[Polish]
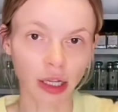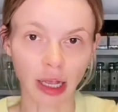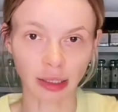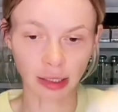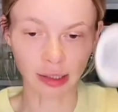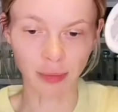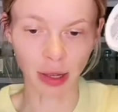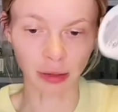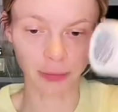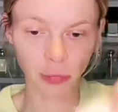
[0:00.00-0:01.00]
I wygląda tak
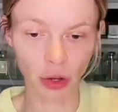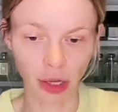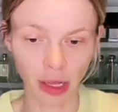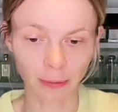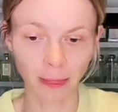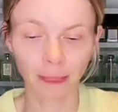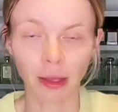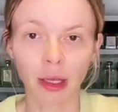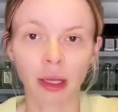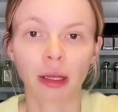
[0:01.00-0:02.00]
ten zapach. Ok.
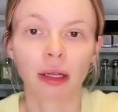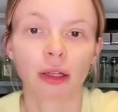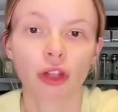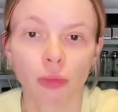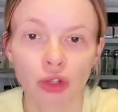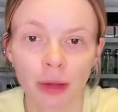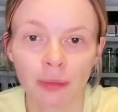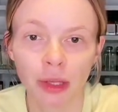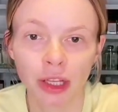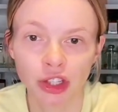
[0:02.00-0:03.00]
E,
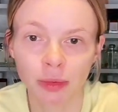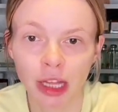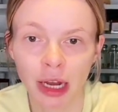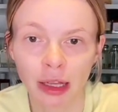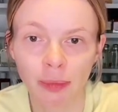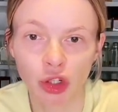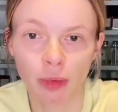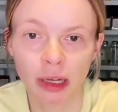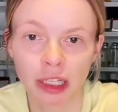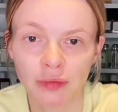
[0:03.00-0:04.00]
dobrze, jedziemy
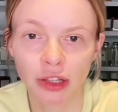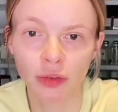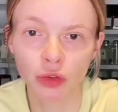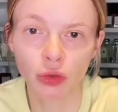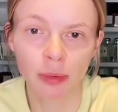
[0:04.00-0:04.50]
dalej, proszę Państwa.